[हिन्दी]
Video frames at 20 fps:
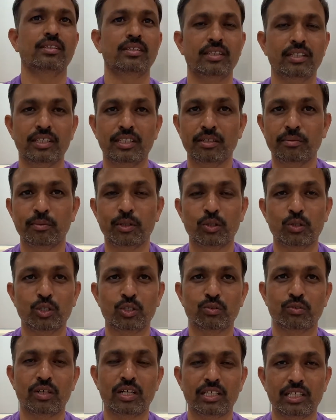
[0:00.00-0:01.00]
नहीं तो मेरे को
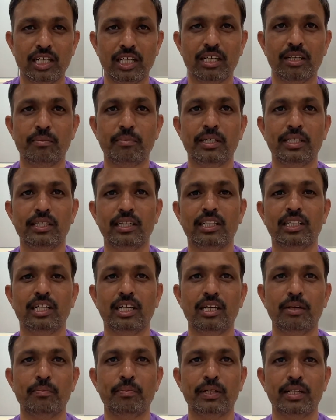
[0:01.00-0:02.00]
सांस लेने में इतना
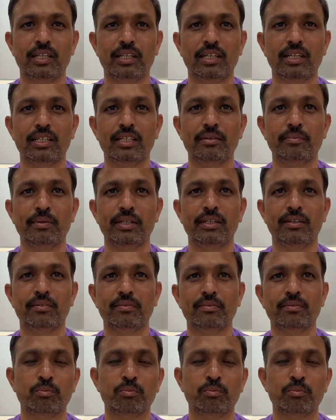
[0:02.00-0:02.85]
तकलीफ पड़ता था कि मैं